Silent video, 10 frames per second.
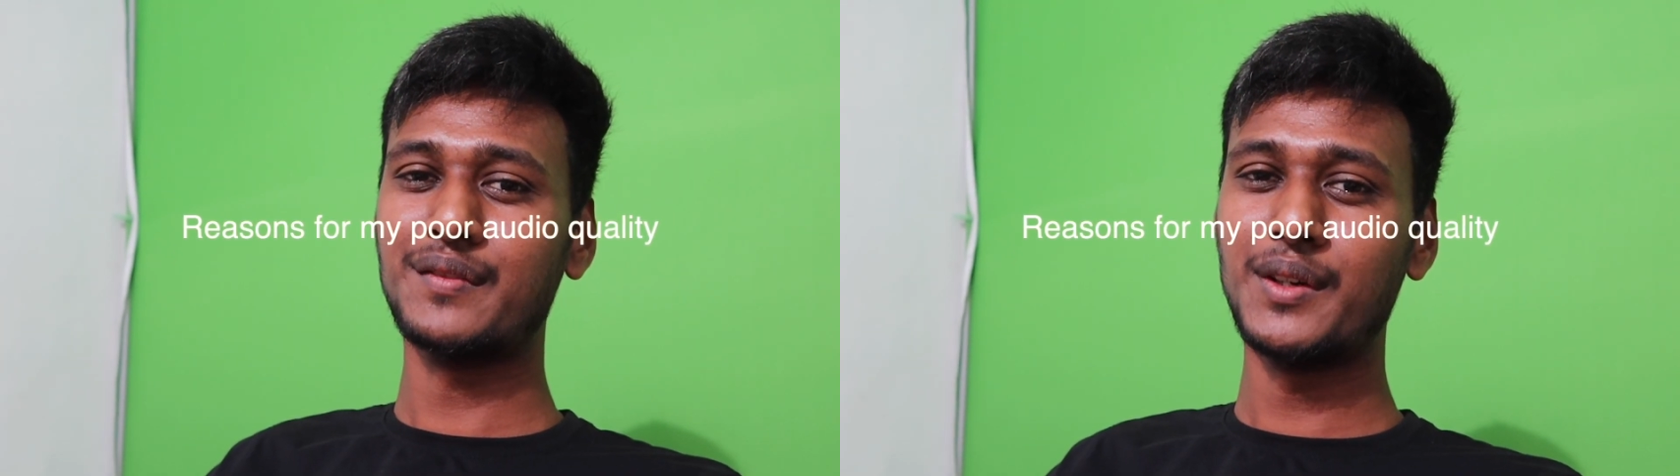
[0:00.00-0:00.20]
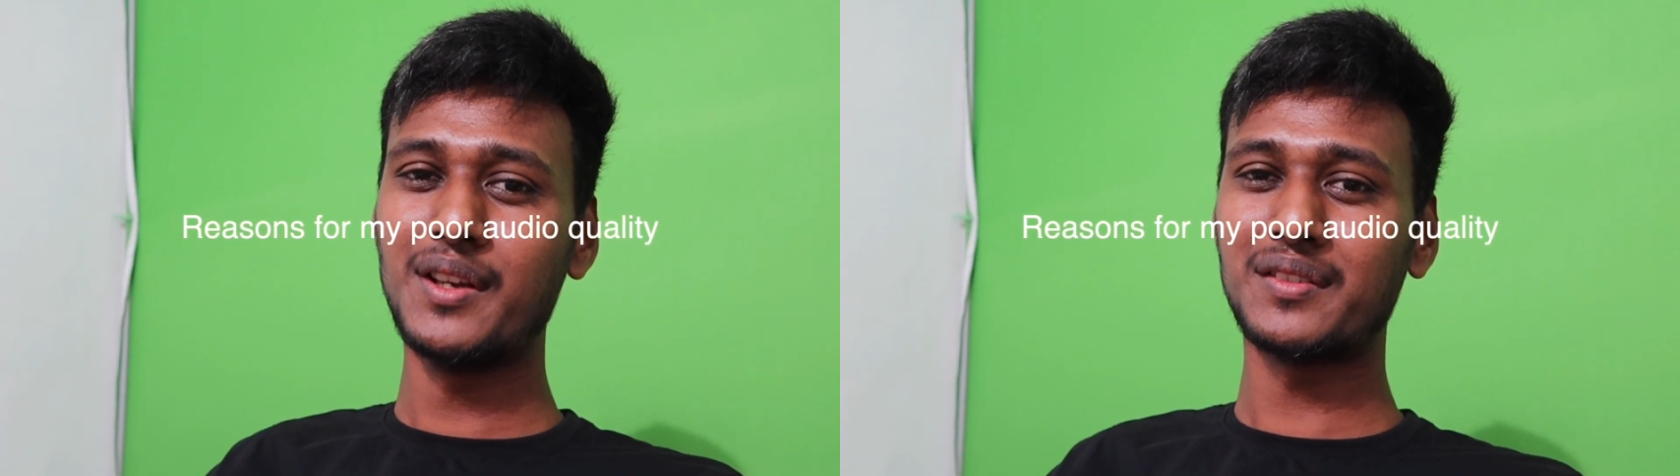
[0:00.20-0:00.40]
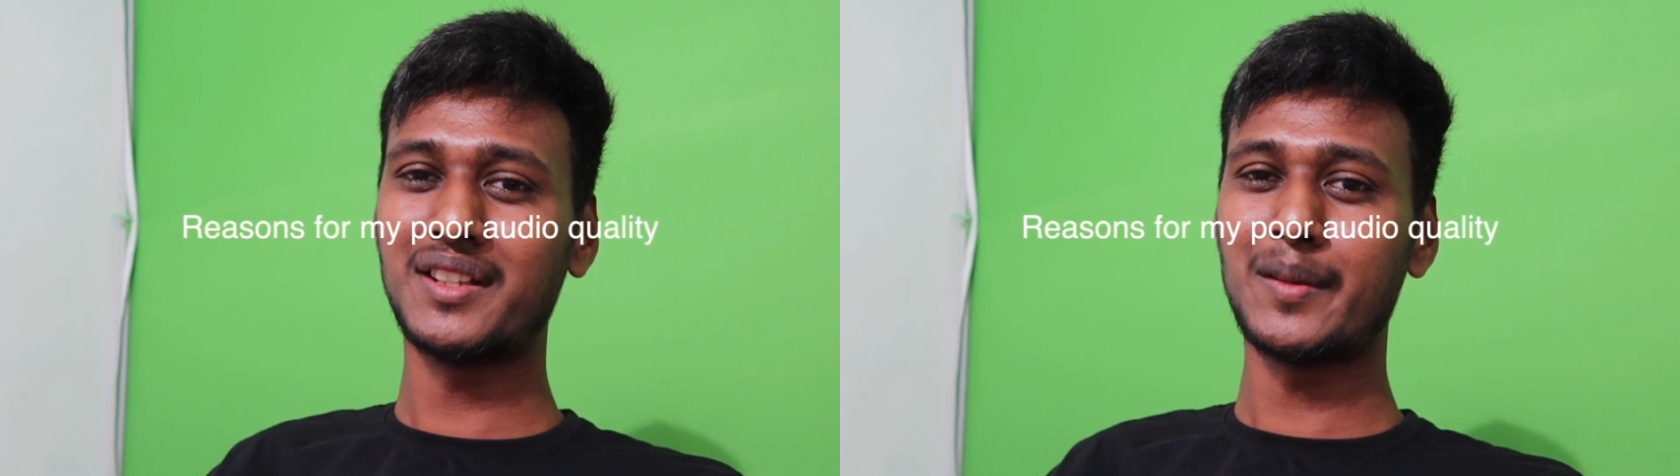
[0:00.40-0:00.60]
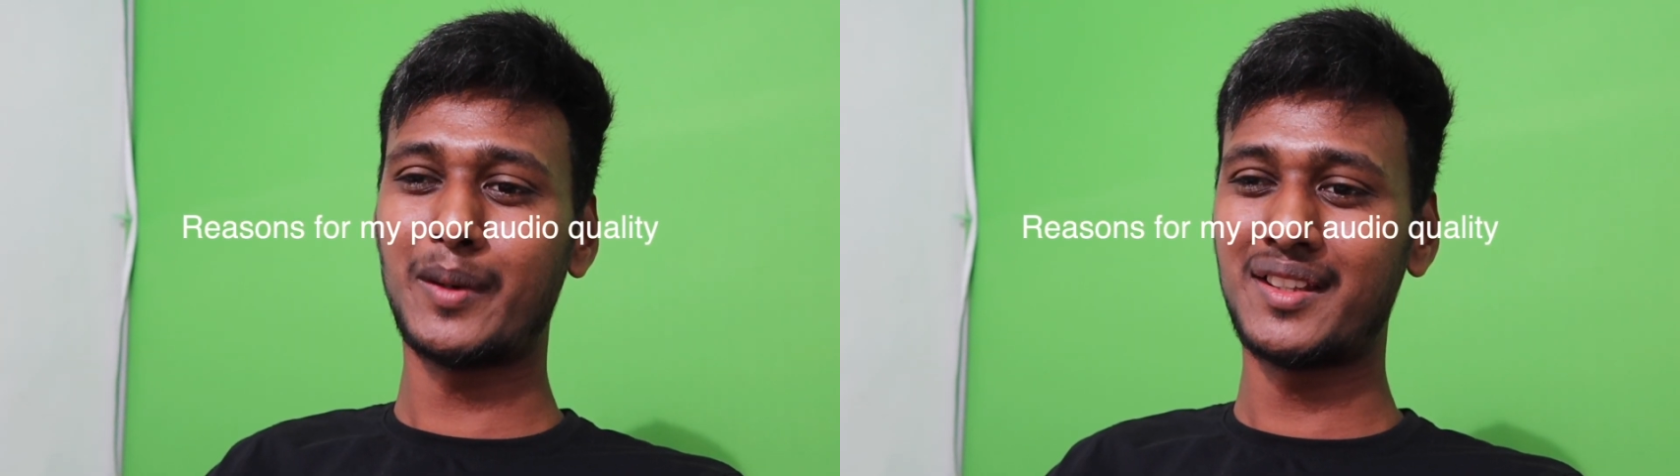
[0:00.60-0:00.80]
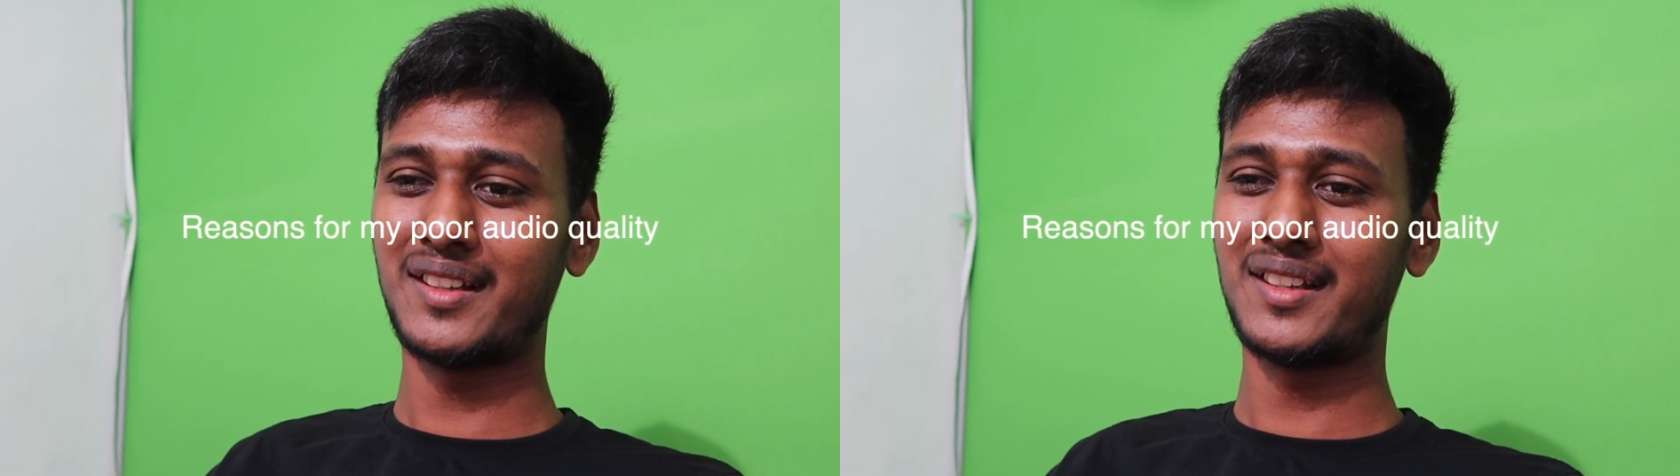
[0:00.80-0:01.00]
வீடியோஸ் வந்து
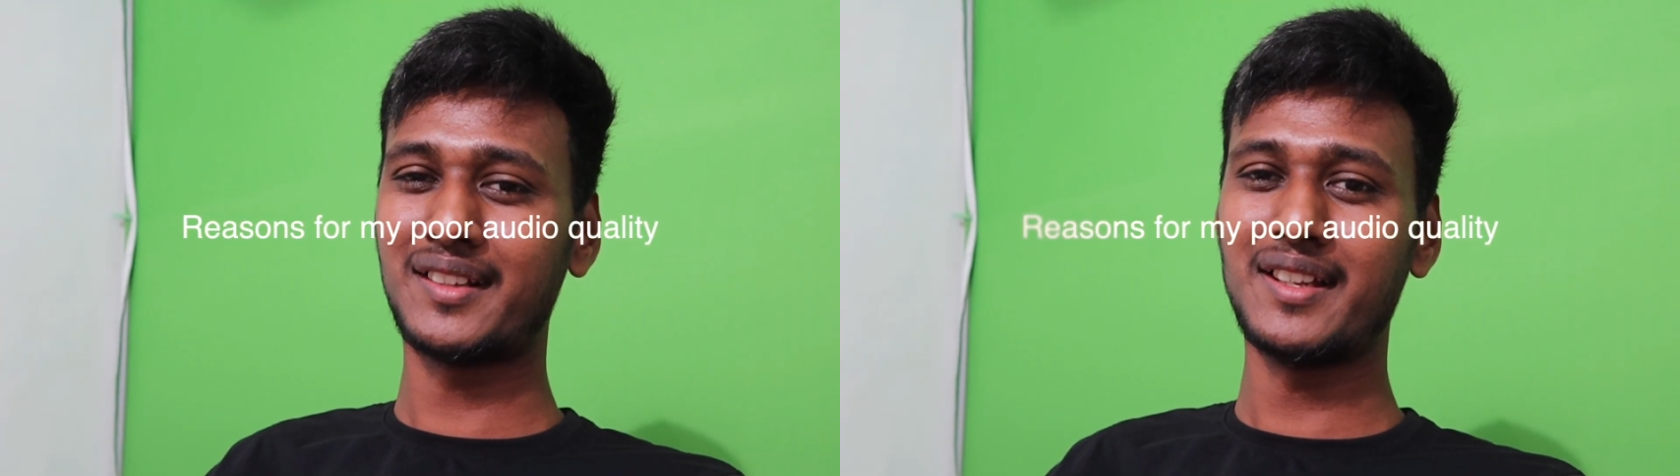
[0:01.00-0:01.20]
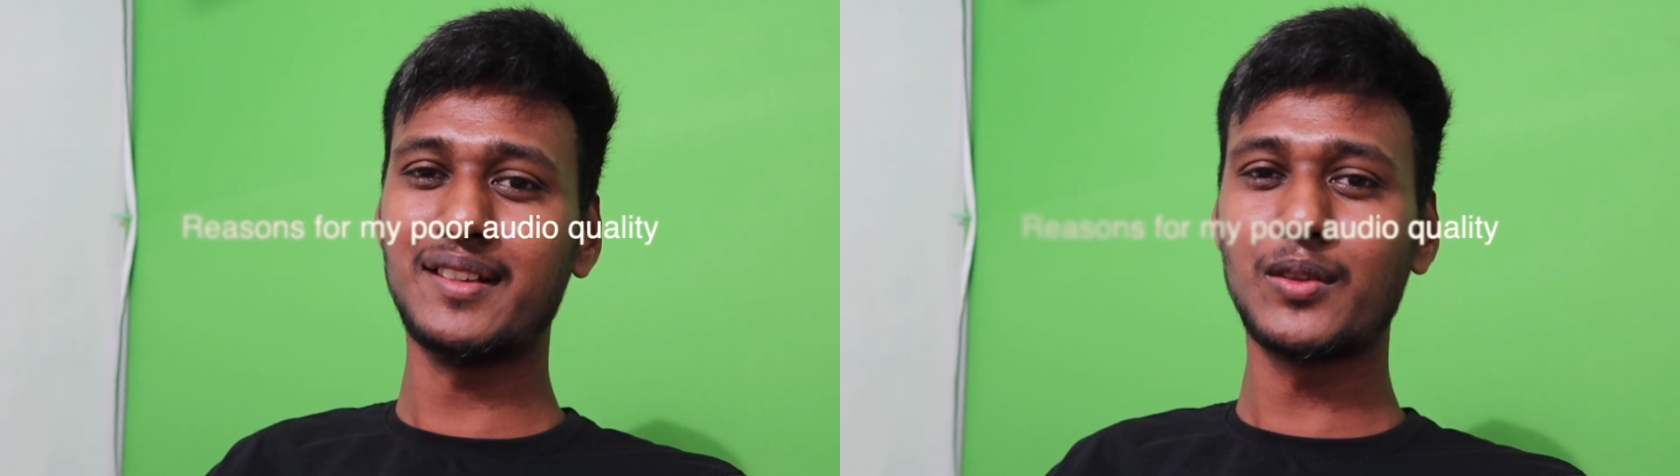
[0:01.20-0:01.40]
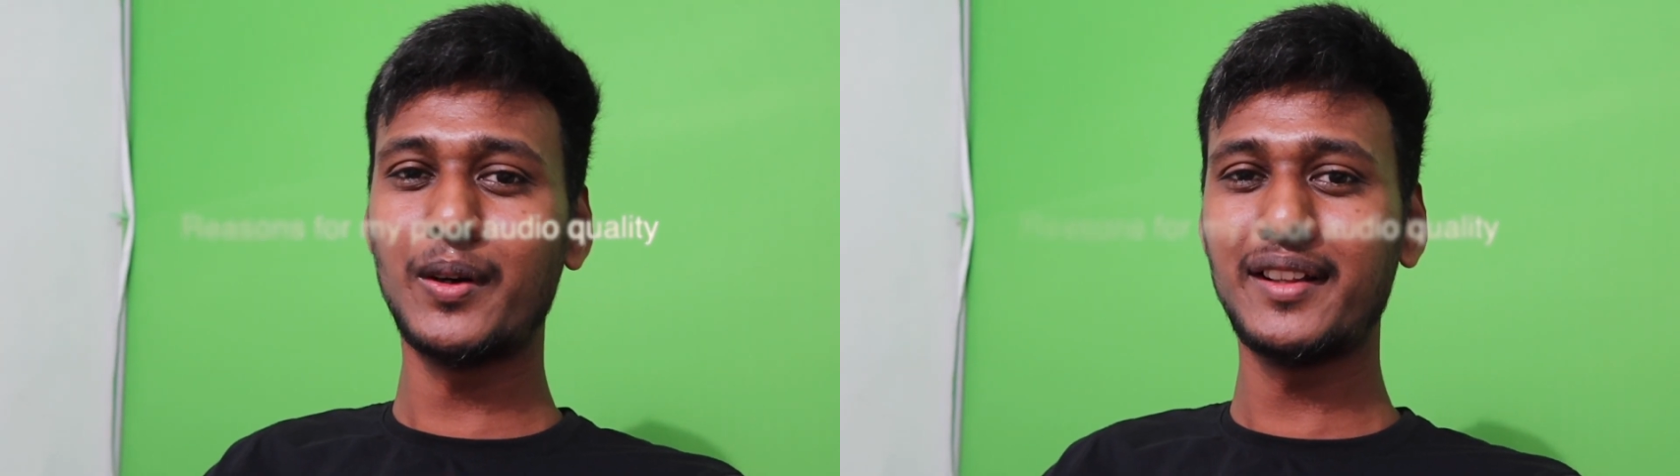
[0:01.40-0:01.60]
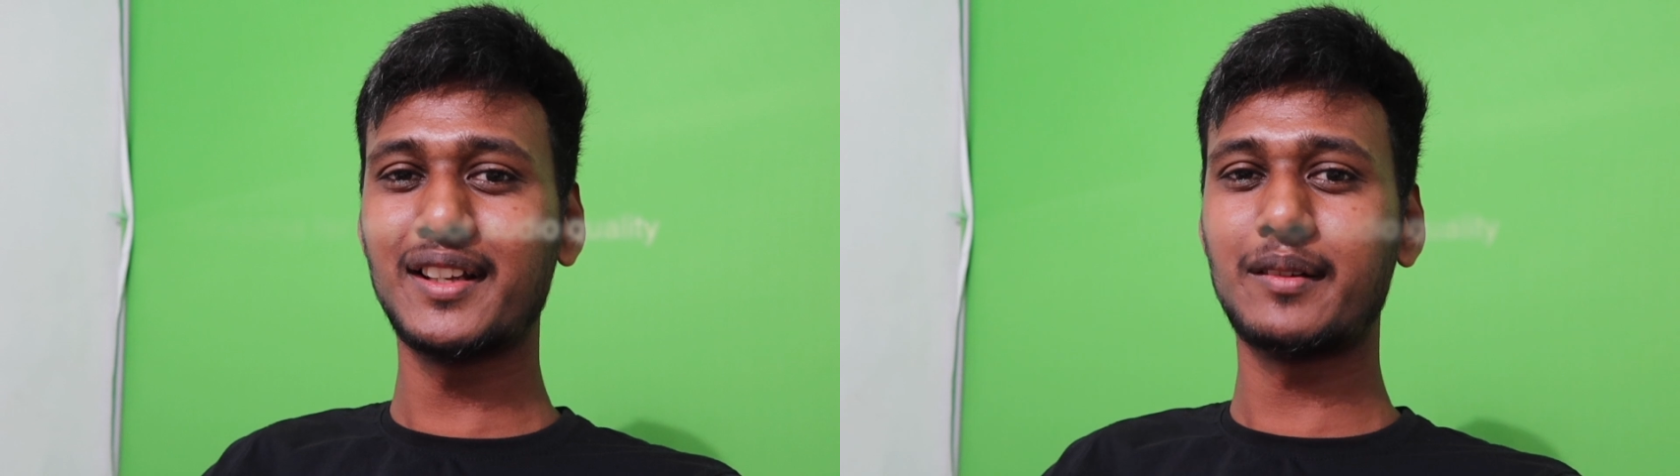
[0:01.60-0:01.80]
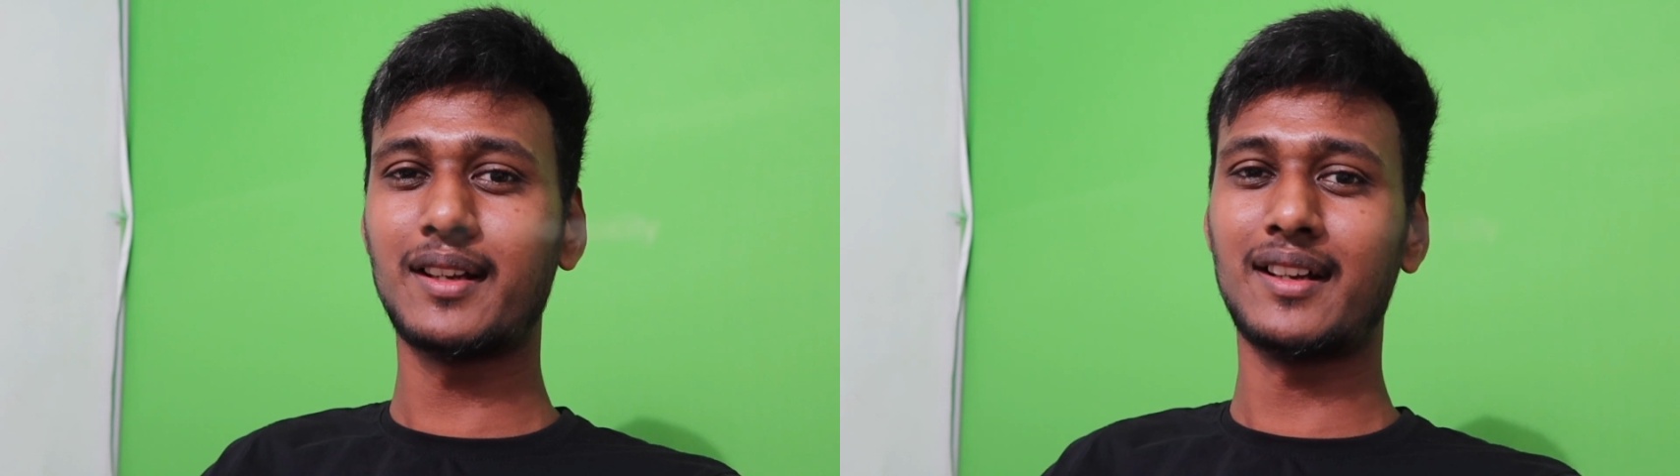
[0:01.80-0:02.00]
அப்படி uh, தான் இருந்திருக்கு இன்க்ளூடிங்
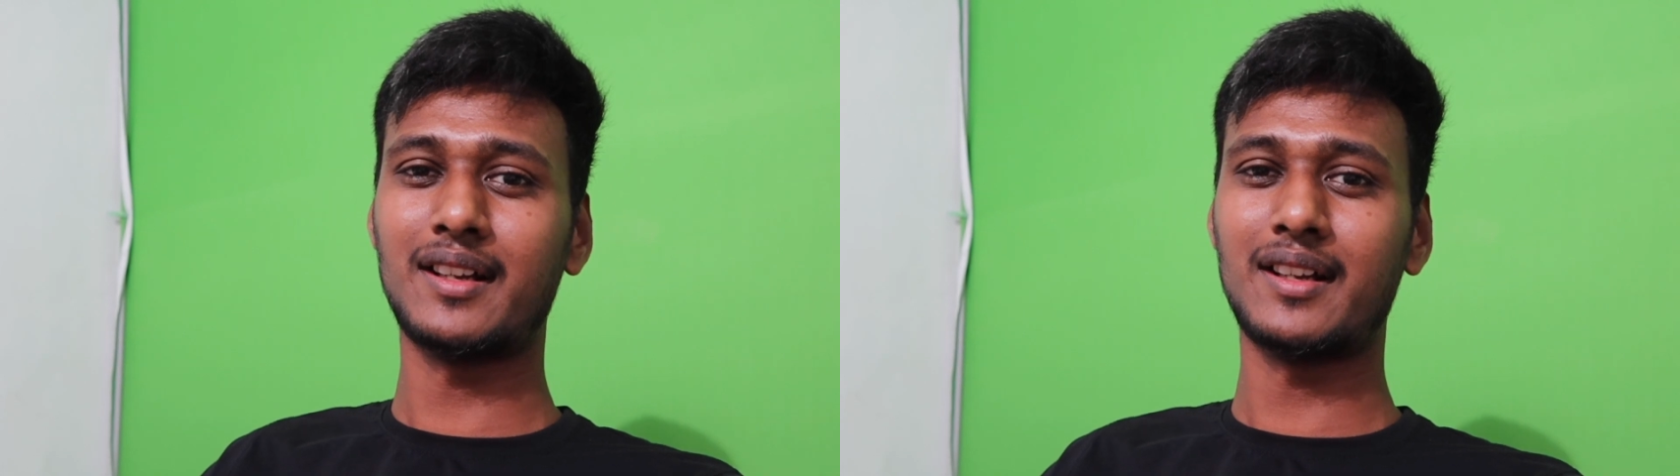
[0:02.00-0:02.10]
தட்